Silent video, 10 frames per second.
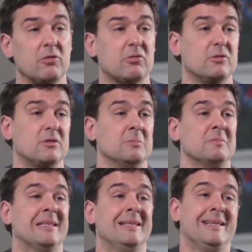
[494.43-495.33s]
News und
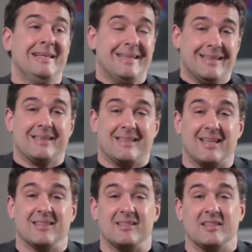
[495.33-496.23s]
da
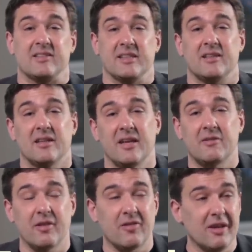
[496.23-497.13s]
sitze ich dann
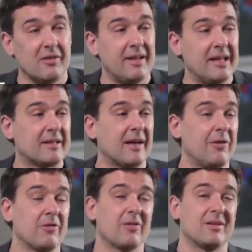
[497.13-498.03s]
etwas gequält da und